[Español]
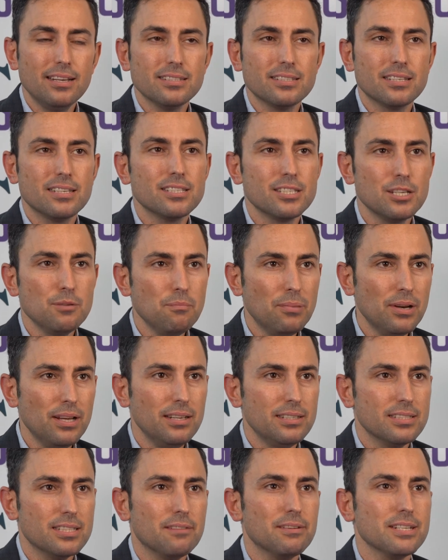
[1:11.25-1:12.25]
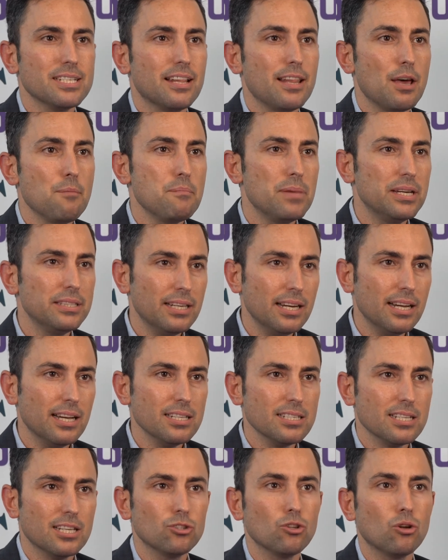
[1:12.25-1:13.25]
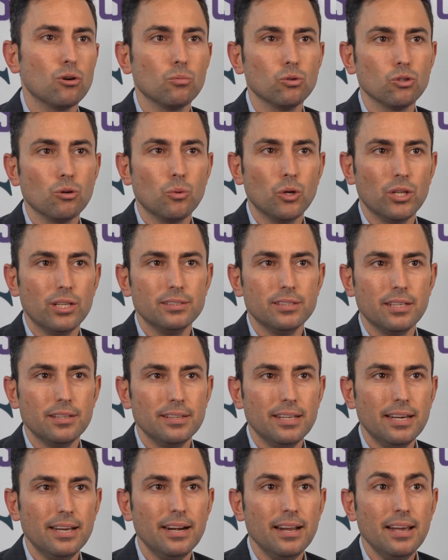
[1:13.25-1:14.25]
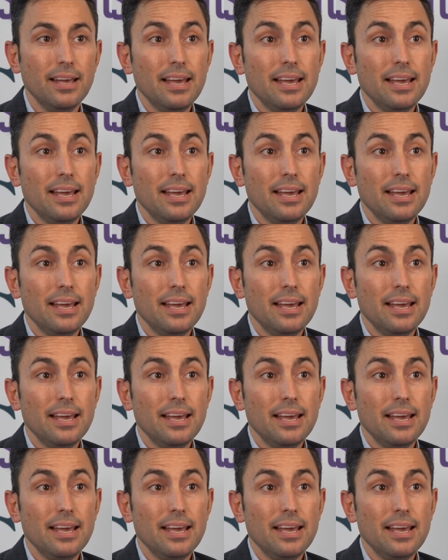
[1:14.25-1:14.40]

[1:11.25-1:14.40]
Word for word: es simple, está basada en métricas que todo el mundo puede entender